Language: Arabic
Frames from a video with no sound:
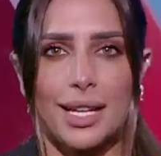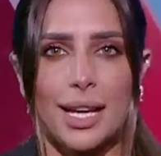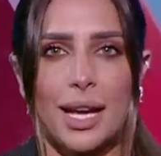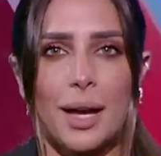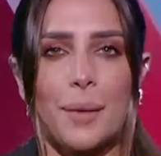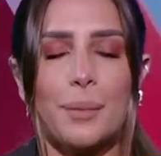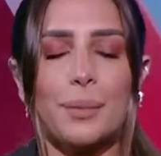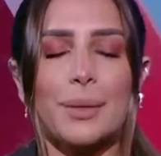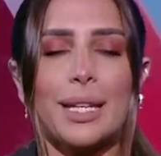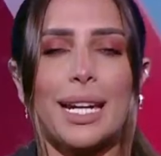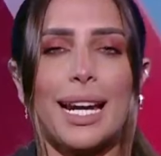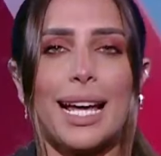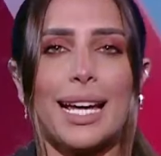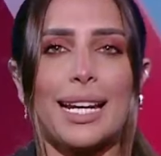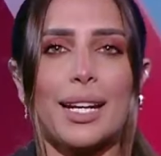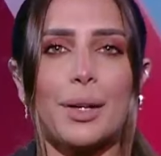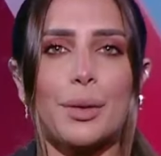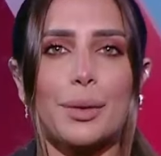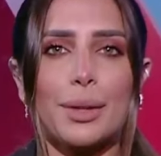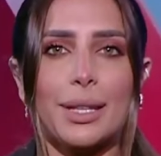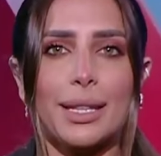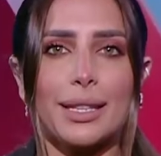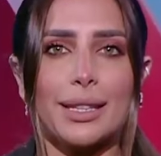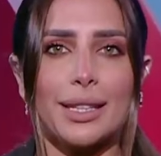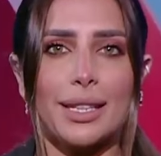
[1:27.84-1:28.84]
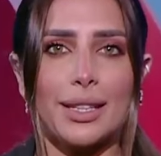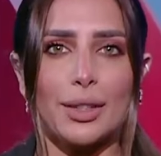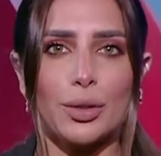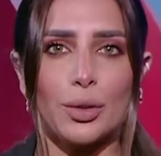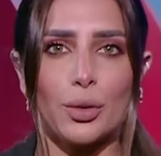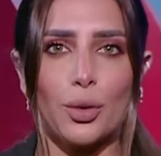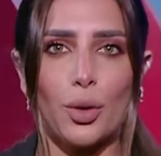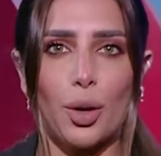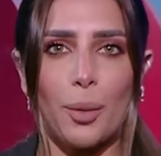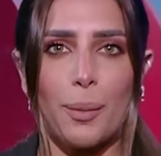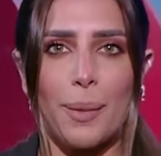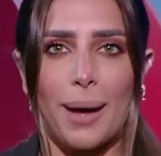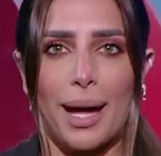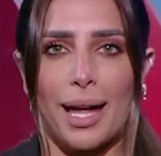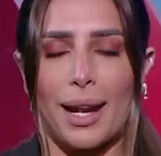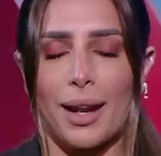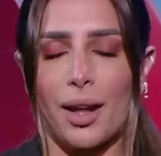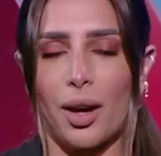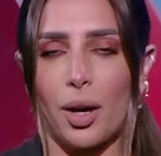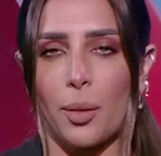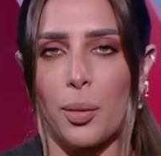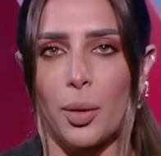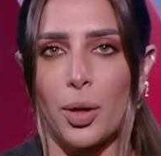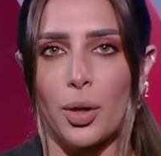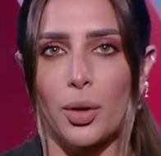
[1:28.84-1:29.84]
من العناوين نروح بقى
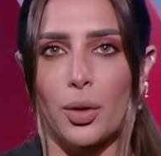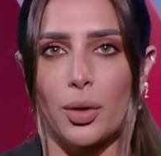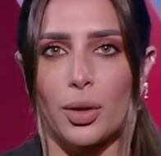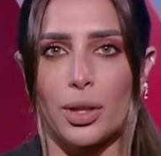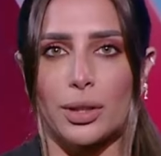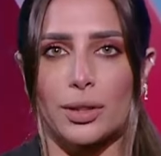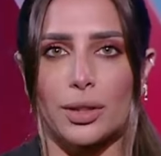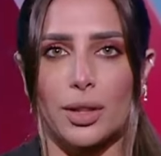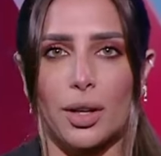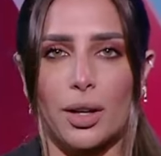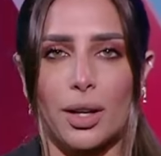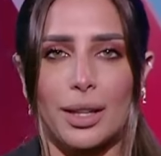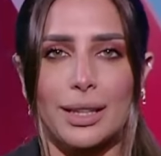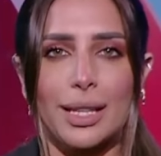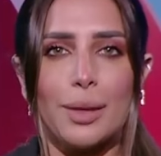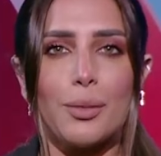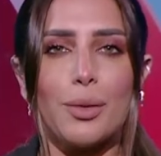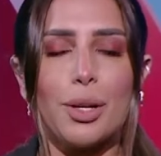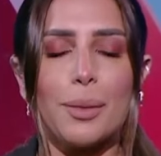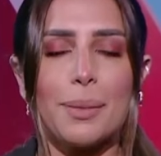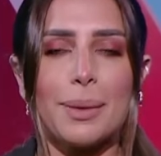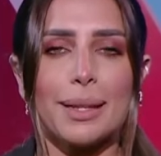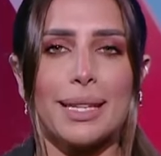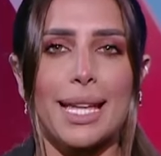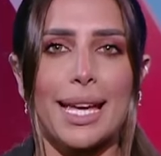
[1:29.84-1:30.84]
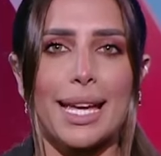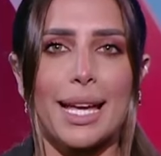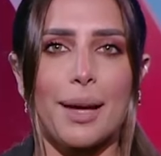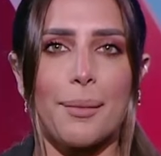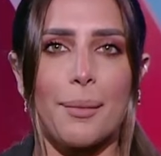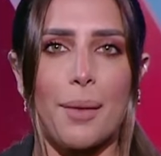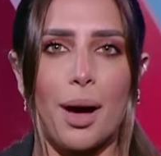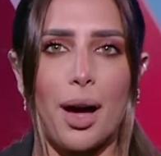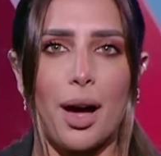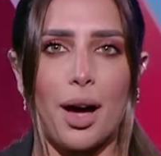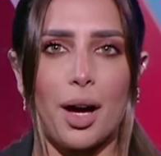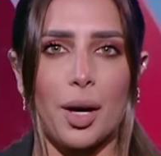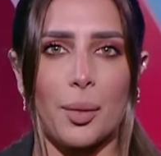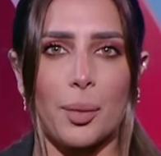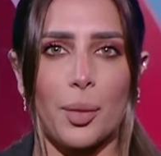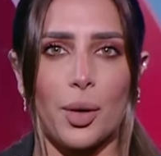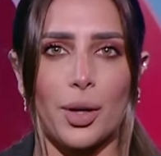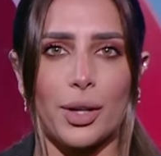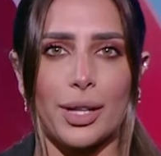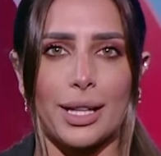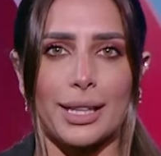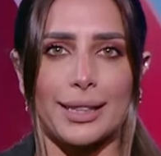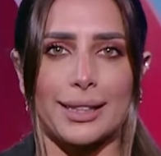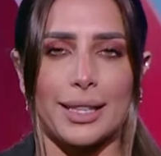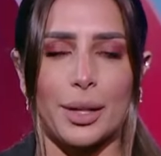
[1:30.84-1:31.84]
لاخبار كره القدم والبدايه مع
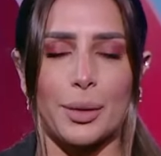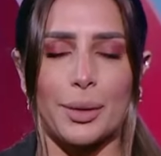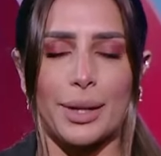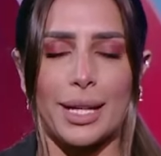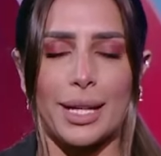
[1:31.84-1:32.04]
اخبار الدوري